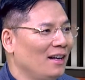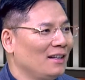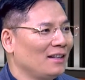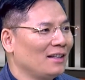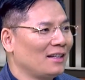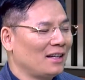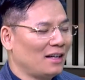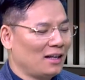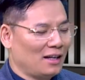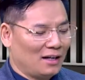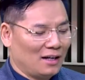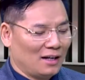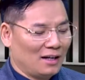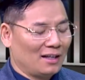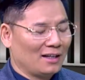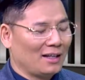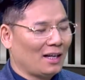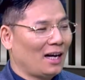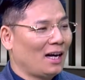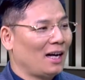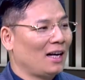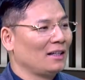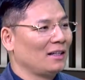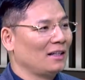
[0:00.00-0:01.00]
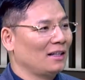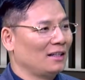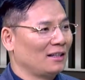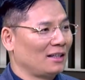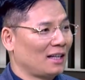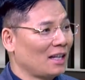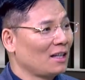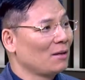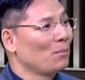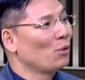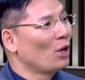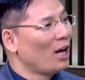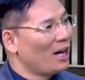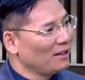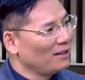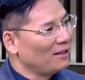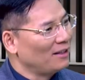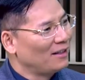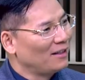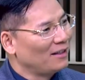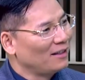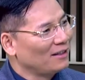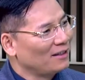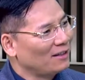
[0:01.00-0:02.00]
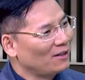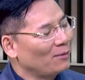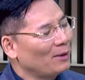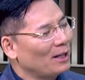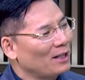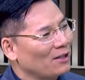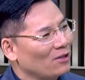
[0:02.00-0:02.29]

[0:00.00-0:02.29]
那他的他的 brother。对吧？